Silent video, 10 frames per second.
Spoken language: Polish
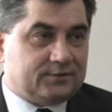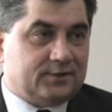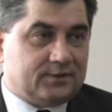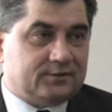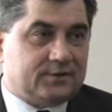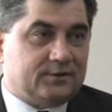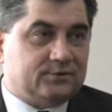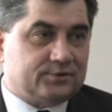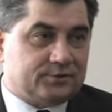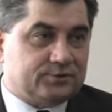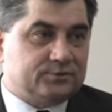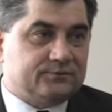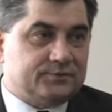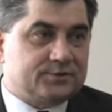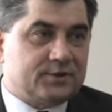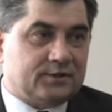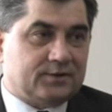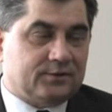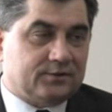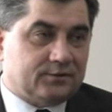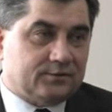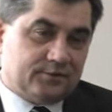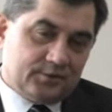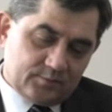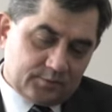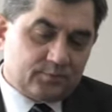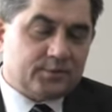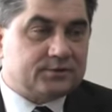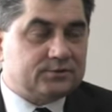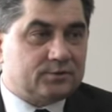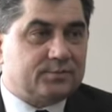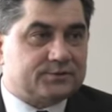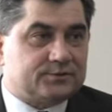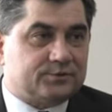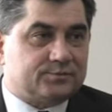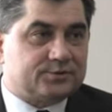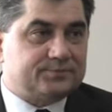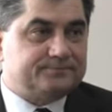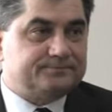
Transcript: na, na ochronę środowiska, na ekologię i to, i to bardzo dobrze.